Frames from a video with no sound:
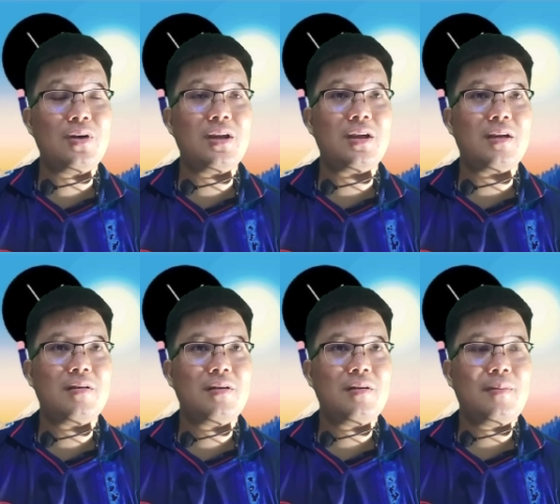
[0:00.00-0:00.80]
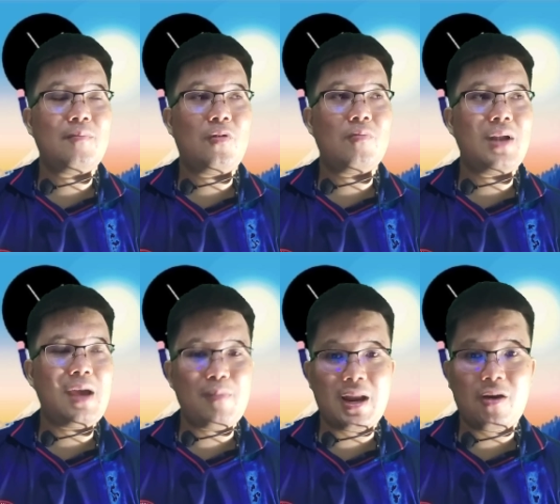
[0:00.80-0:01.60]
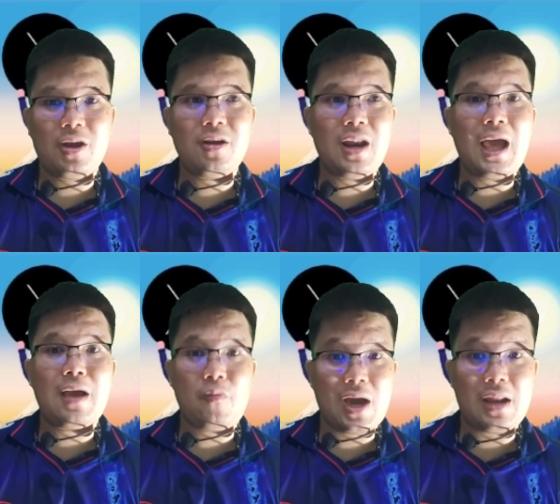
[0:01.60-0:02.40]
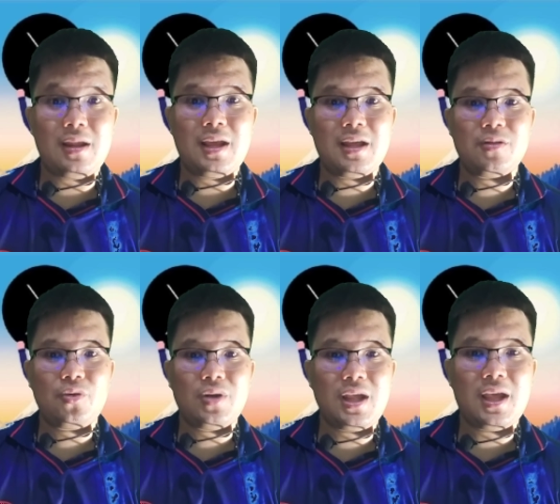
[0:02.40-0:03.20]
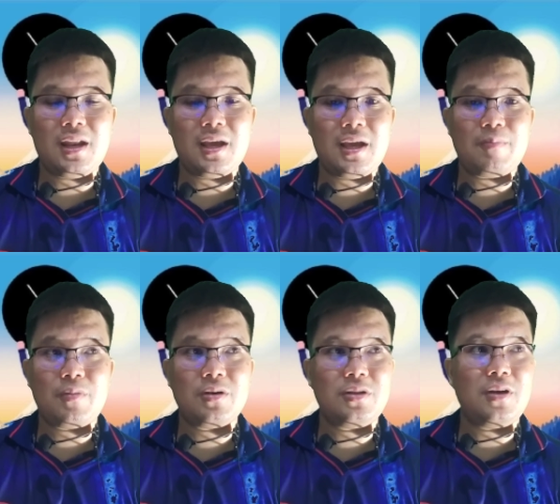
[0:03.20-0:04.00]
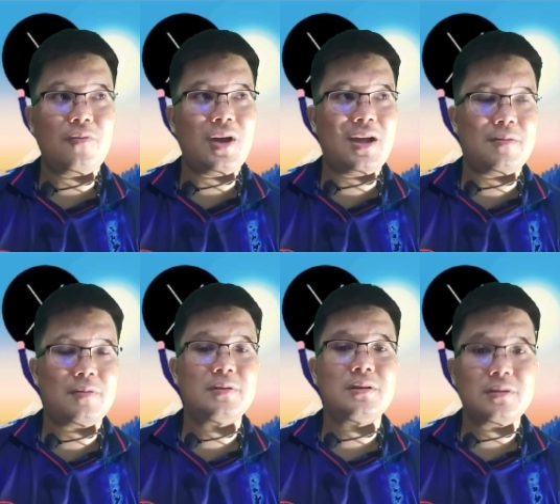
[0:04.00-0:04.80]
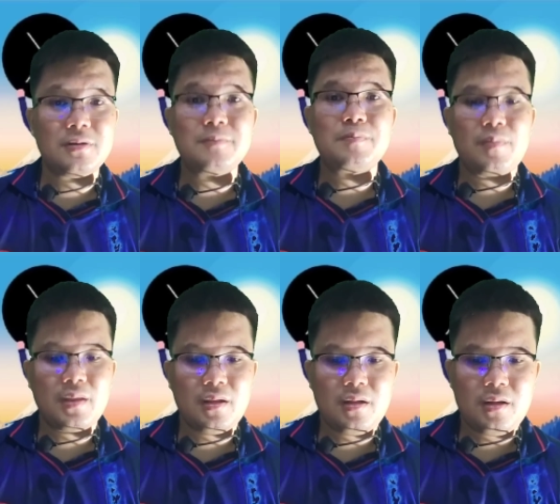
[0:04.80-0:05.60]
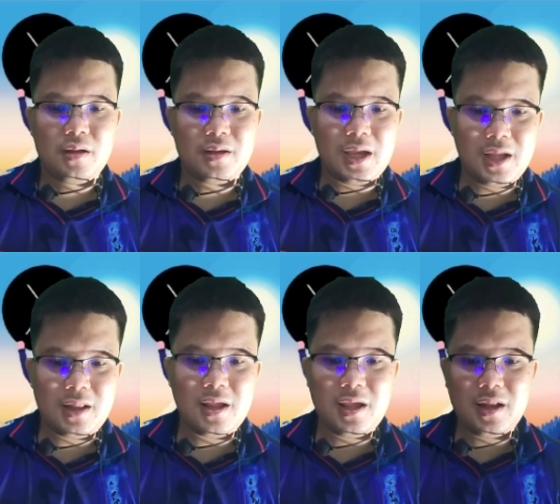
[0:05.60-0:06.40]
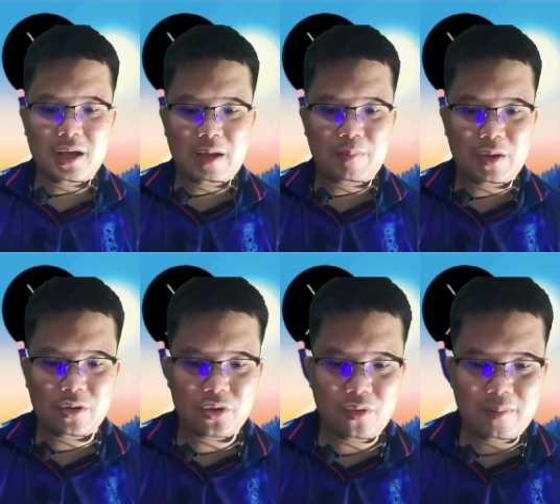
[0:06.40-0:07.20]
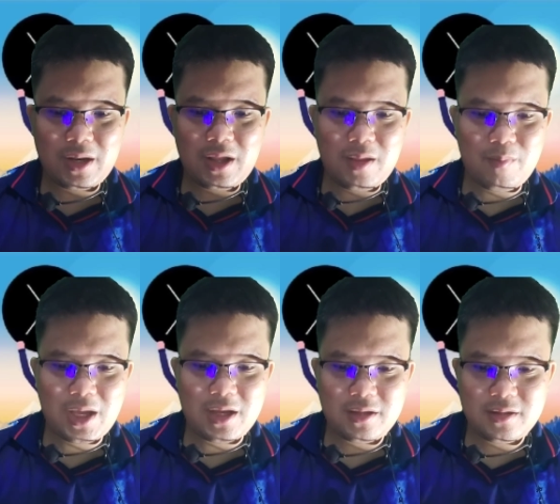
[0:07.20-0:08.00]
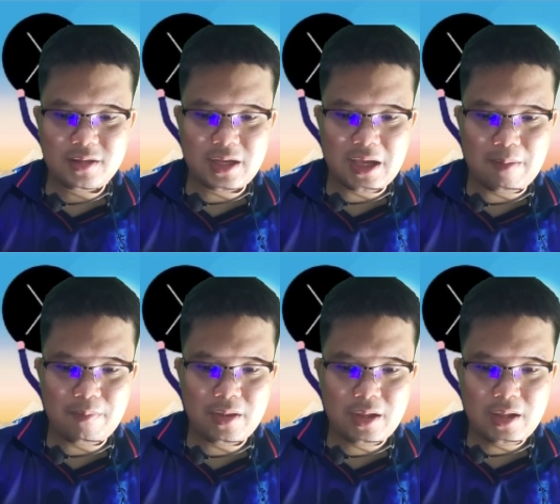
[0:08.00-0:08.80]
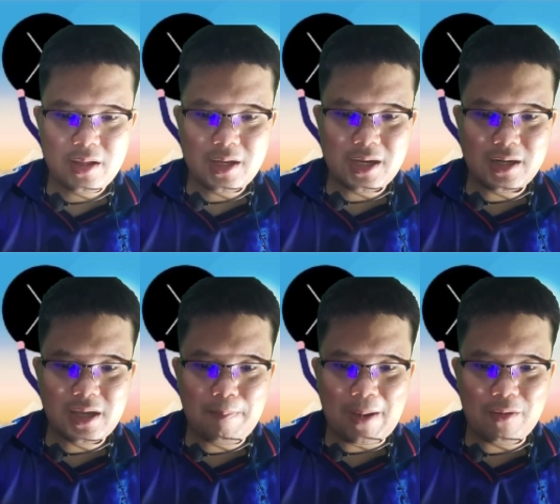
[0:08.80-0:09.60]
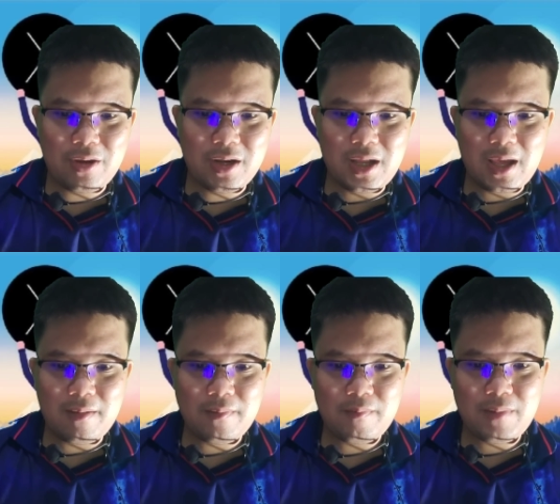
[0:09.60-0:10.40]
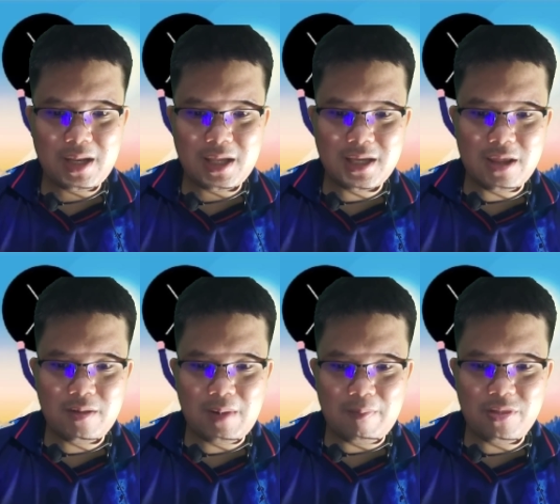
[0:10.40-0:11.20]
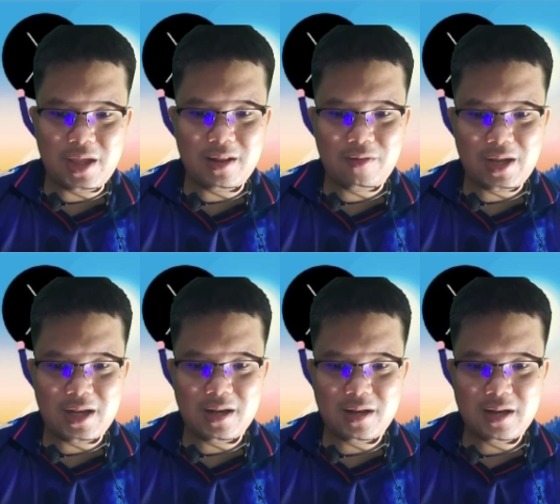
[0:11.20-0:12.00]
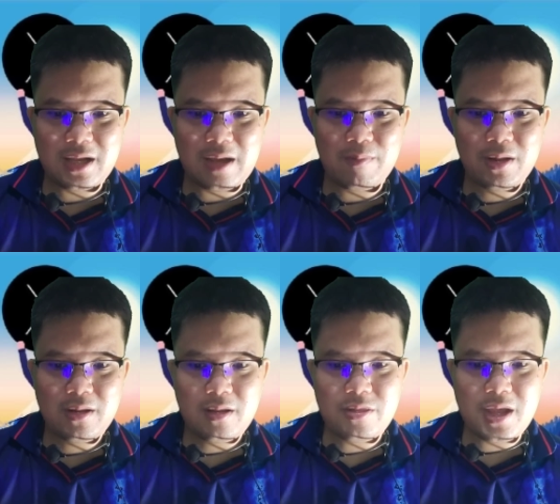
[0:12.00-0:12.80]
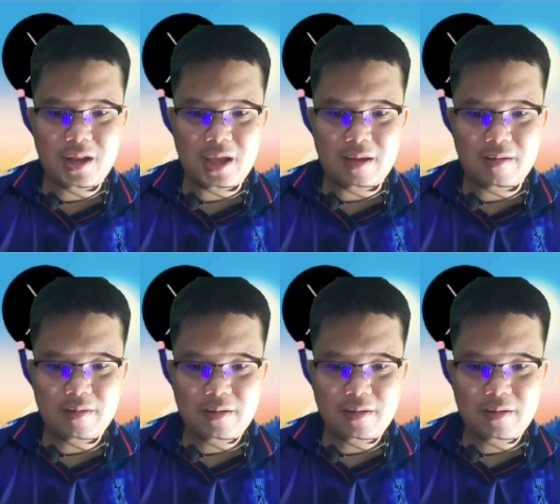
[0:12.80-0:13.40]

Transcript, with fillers: ตัวหนึ่งผมได้มาหนึ่งร้อยดอลลาร์กว่าเลยนะตัวนี้นะครับก็ถือว่าเครดิตดีนะครับแล้วก็ตัวมันดีมากนะครับฉะนั้นกระเป๋าเงินเนี้ยไม่ได้ใช้สำหรับเซนเท่านั้นนะครับเซนเนี่ย